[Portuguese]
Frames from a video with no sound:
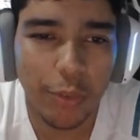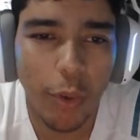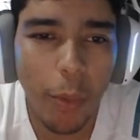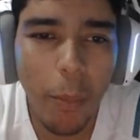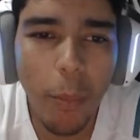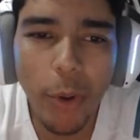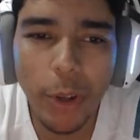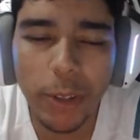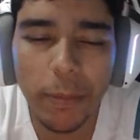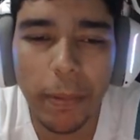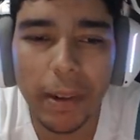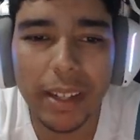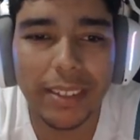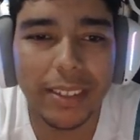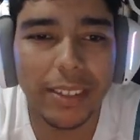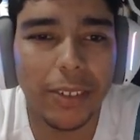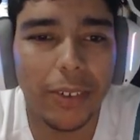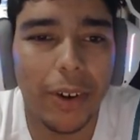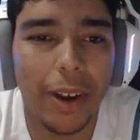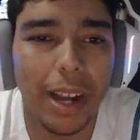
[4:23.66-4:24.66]
ficou muito
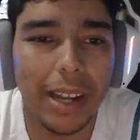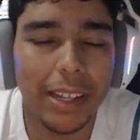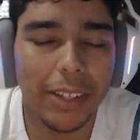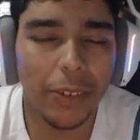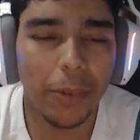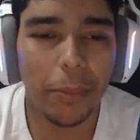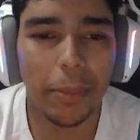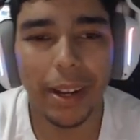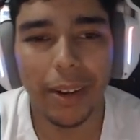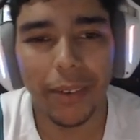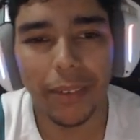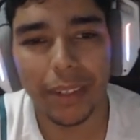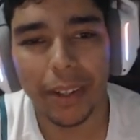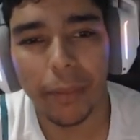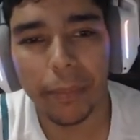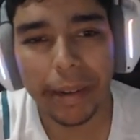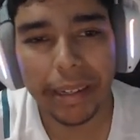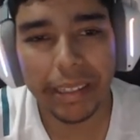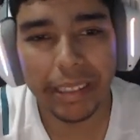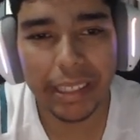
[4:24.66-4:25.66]
parecido com o Canino Branco, né?
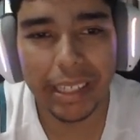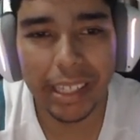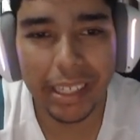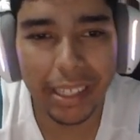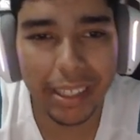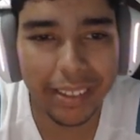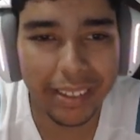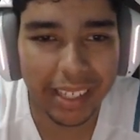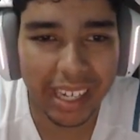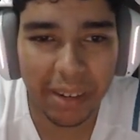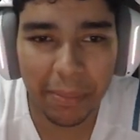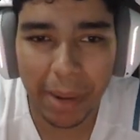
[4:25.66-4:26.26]
O pai dele, ele sem a